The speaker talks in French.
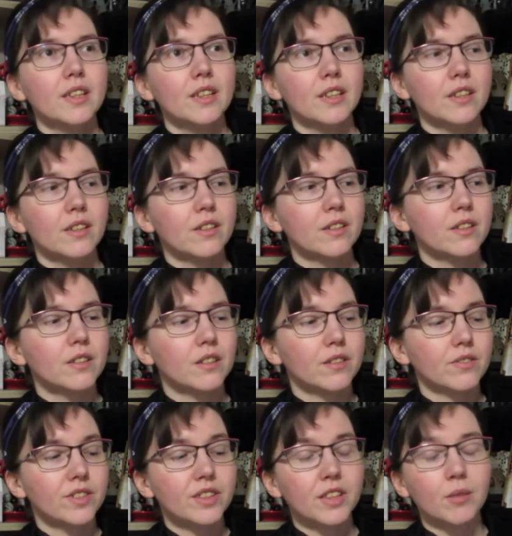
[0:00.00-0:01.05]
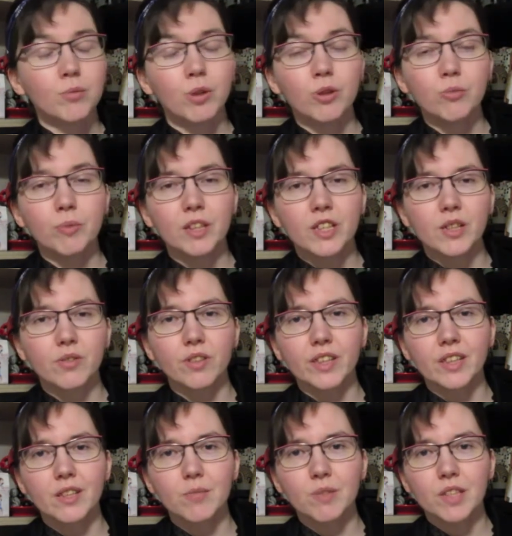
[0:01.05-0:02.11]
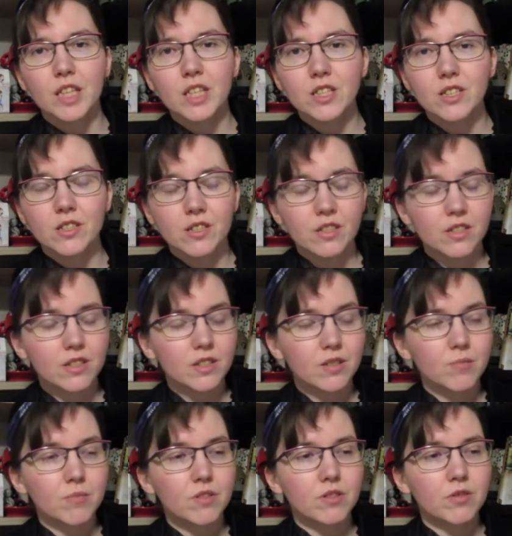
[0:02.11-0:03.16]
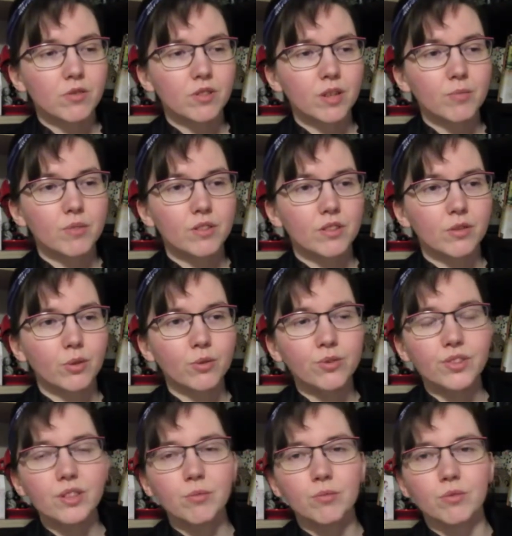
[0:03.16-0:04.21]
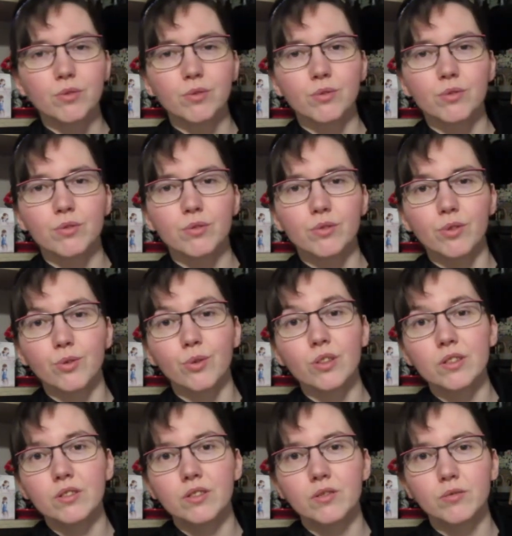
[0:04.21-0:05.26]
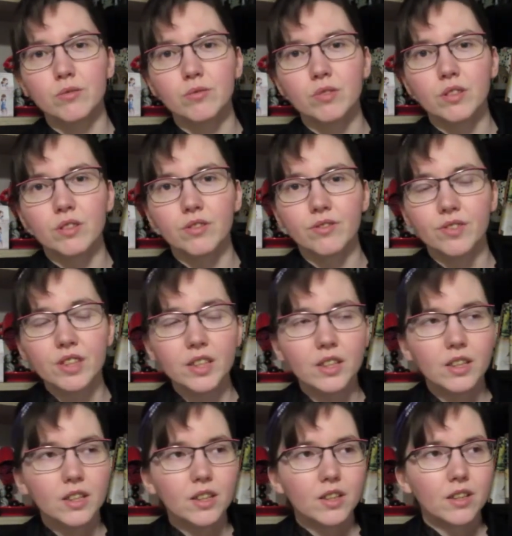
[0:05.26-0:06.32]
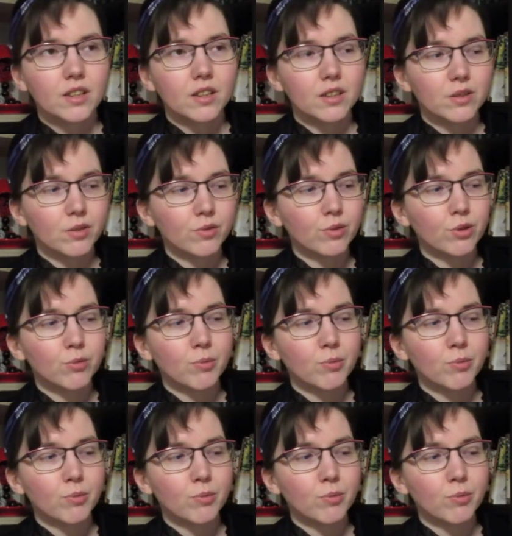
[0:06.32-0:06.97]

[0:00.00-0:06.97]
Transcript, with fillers: et en fait, Cameron, bah, à chaque fois qu'il déménage, il, se tape des gros films sur l'endroit où, où, il vit. Et sauf que